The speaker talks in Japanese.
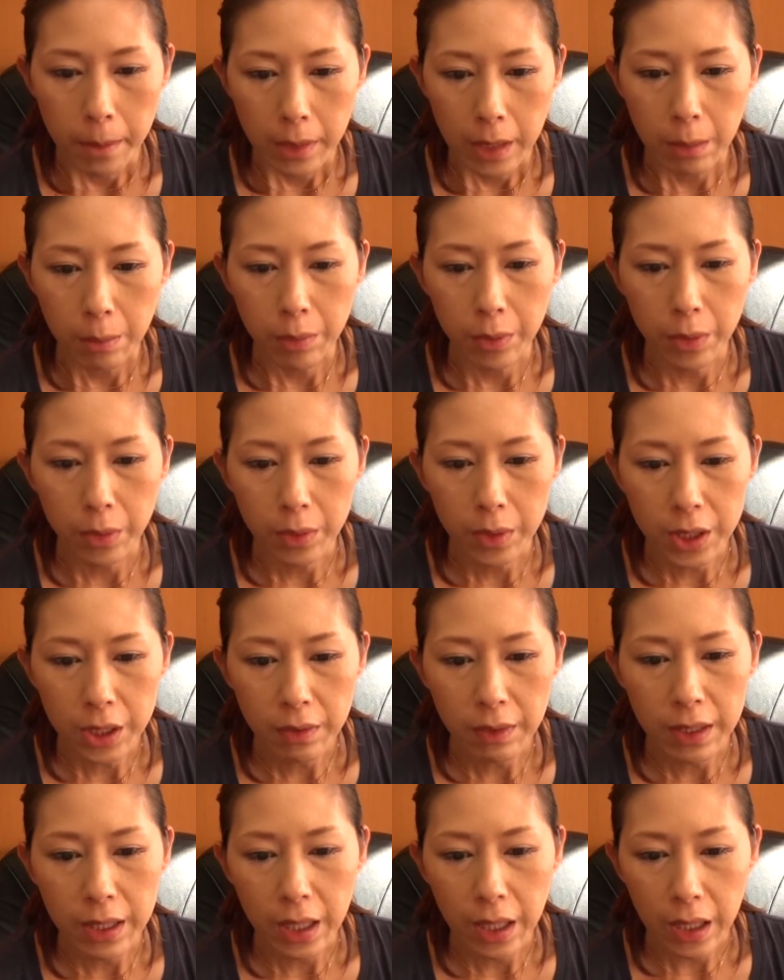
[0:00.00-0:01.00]
で、ブログ
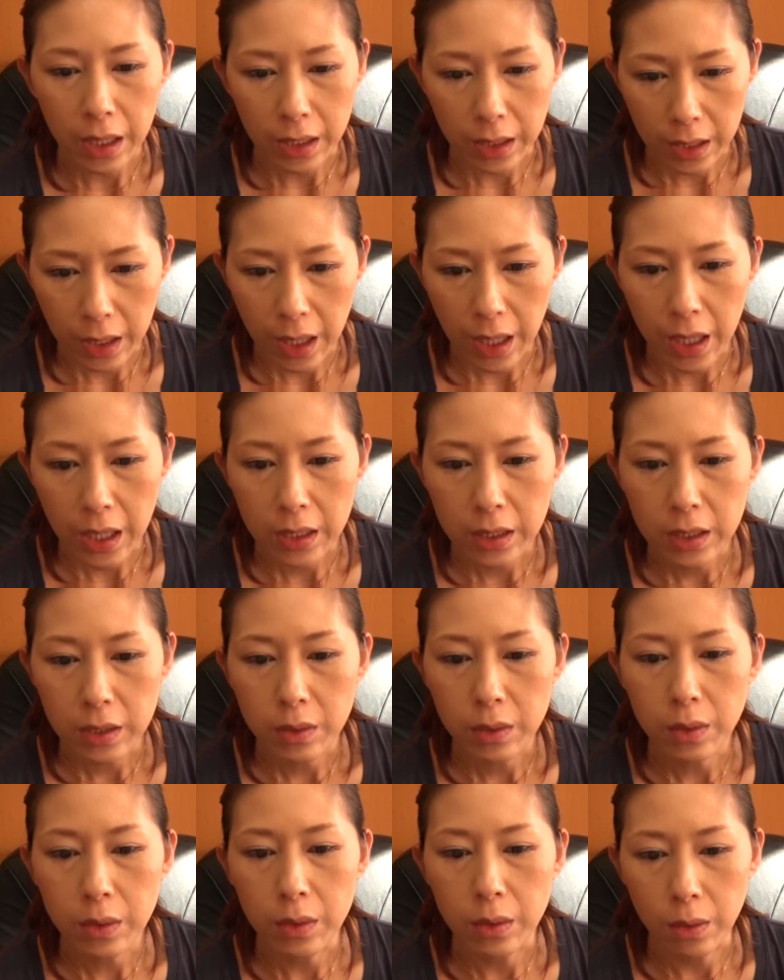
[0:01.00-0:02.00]
にはなかった
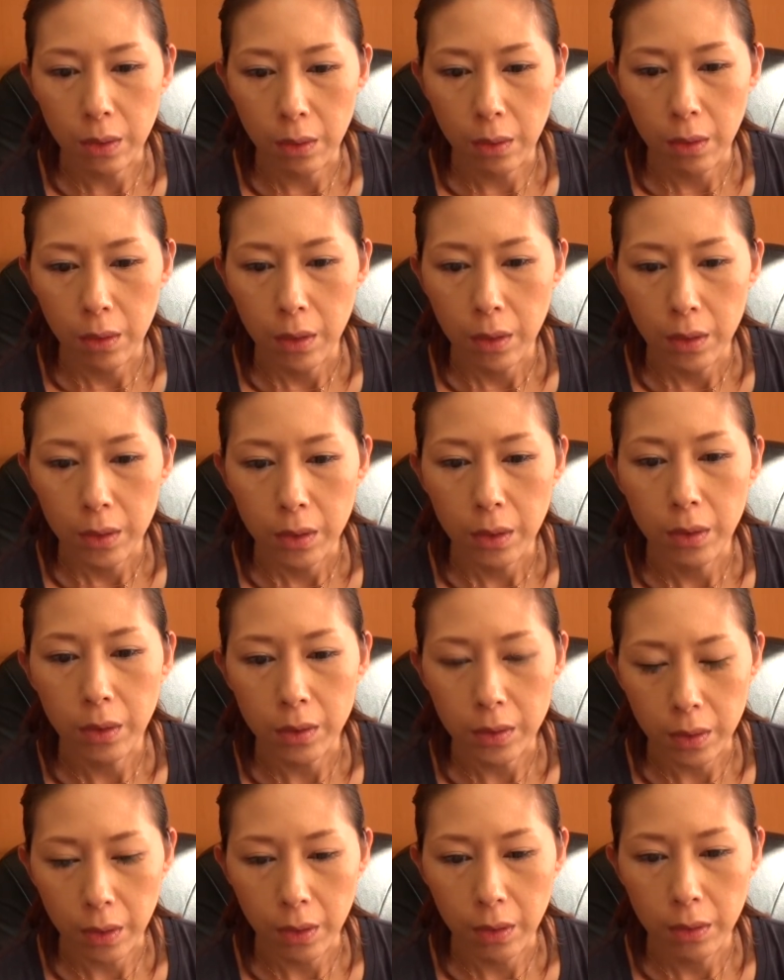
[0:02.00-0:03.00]
H2 の要
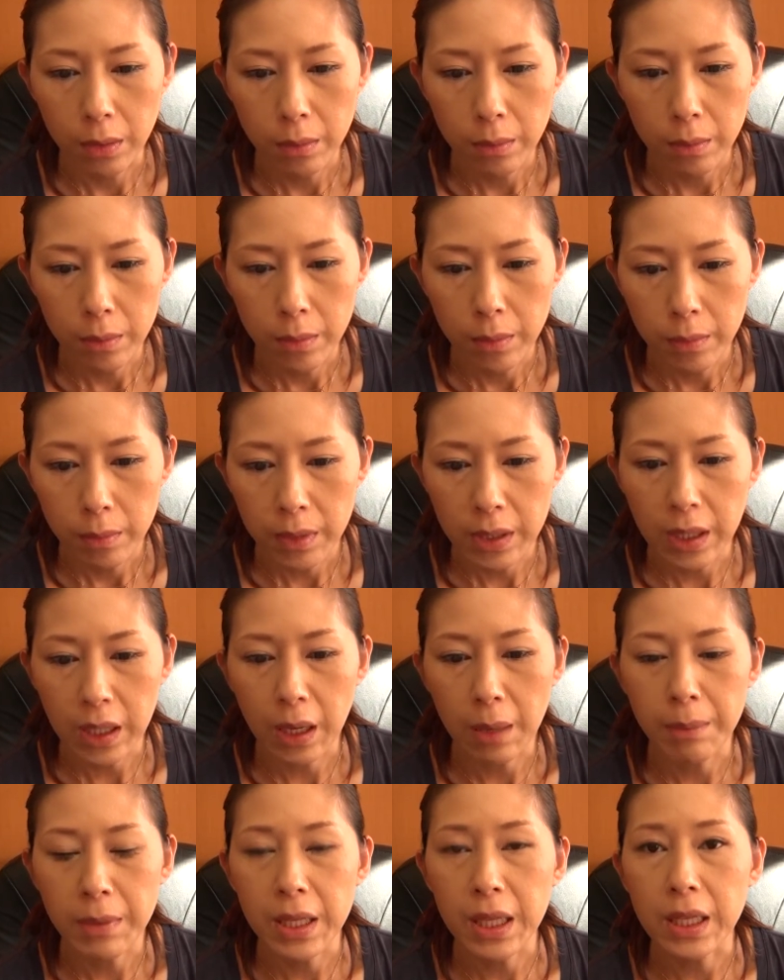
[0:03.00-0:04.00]
素。まあ、
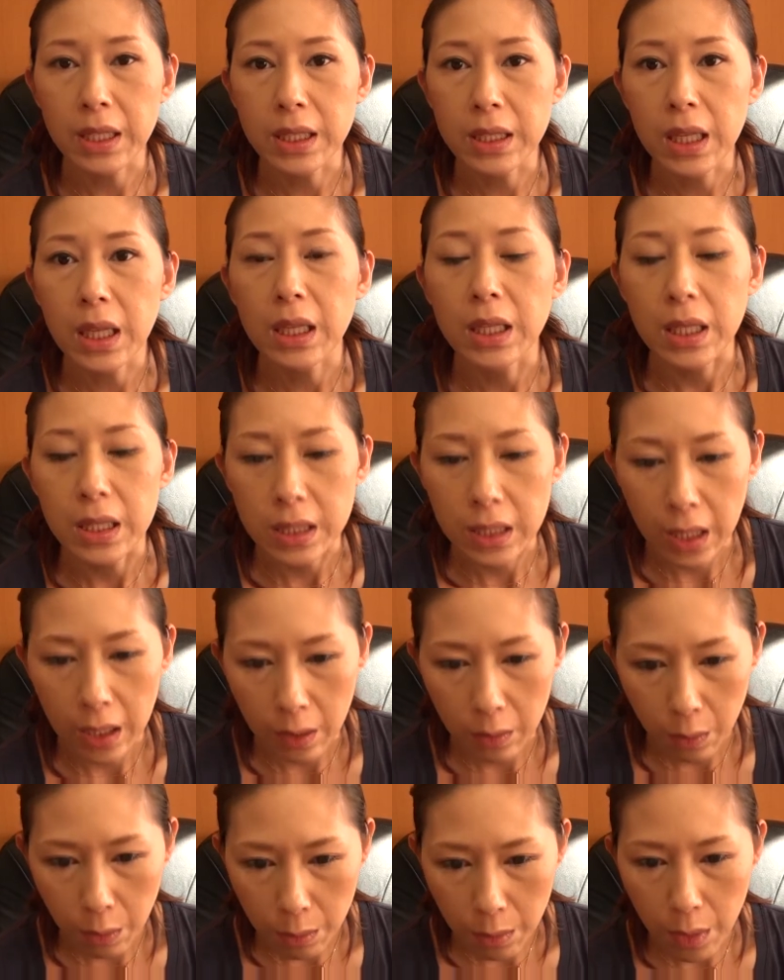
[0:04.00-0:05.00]
中身出しなんですけ
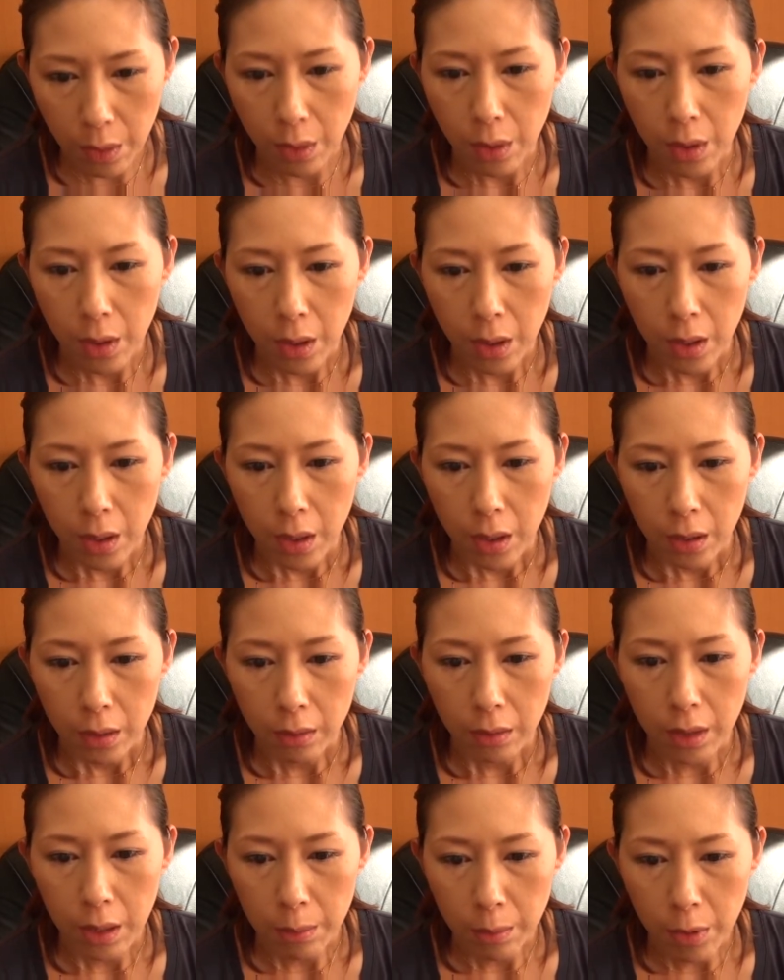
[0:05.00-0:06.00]
れども、
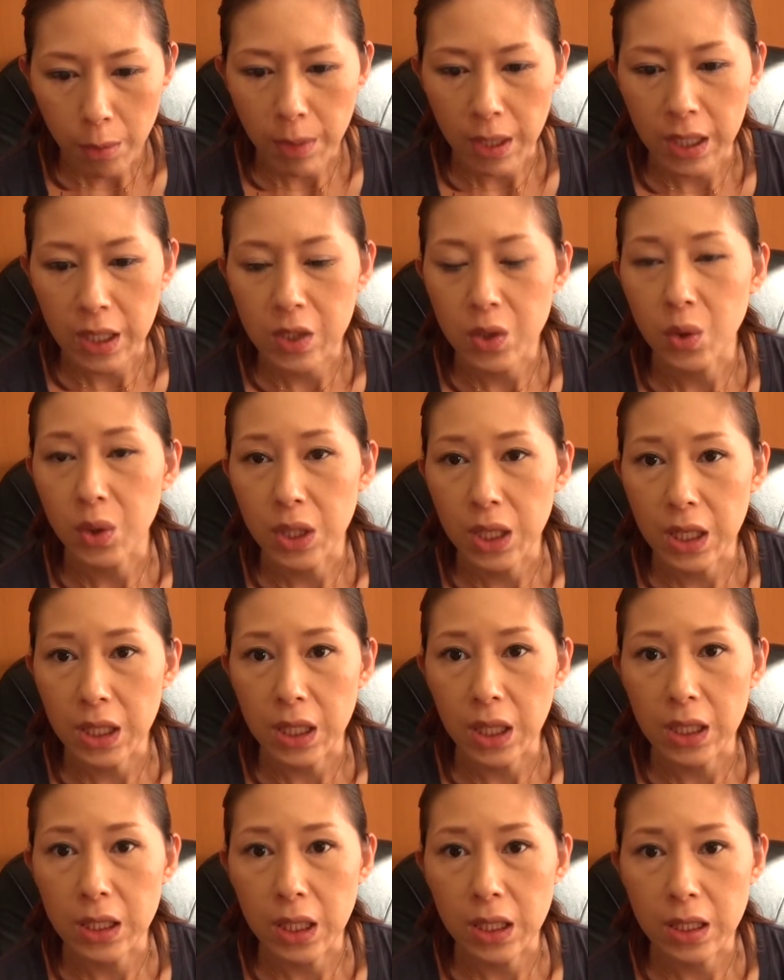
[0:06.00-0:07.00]
これもま非常に
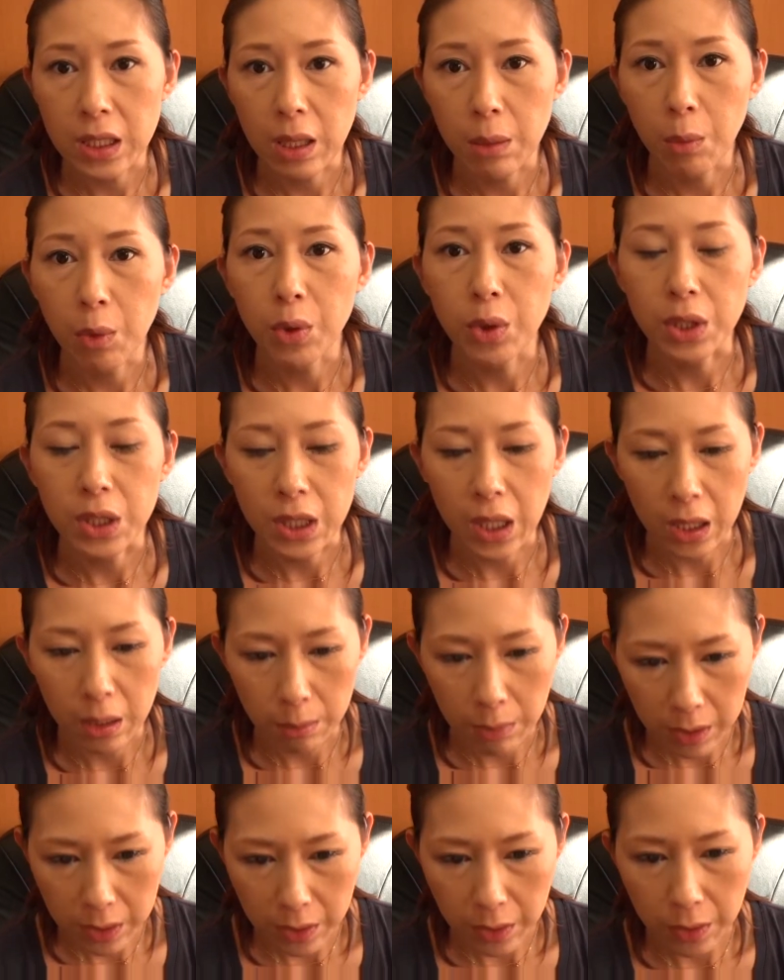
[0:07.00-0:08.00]
大切なものになり
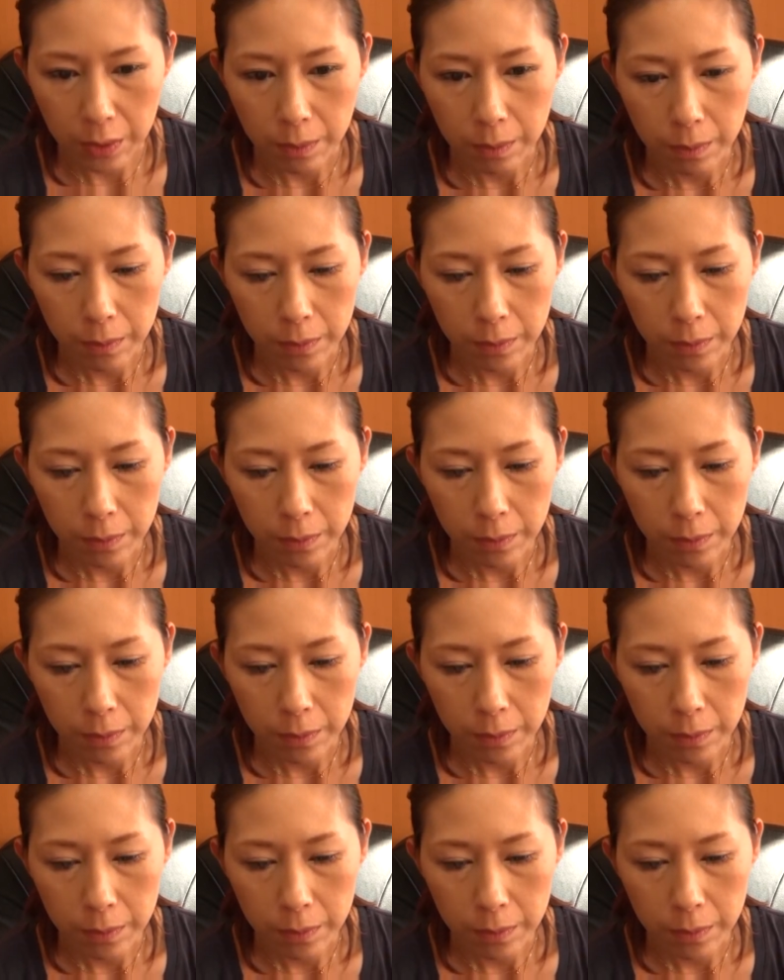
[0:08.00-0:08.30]
ます。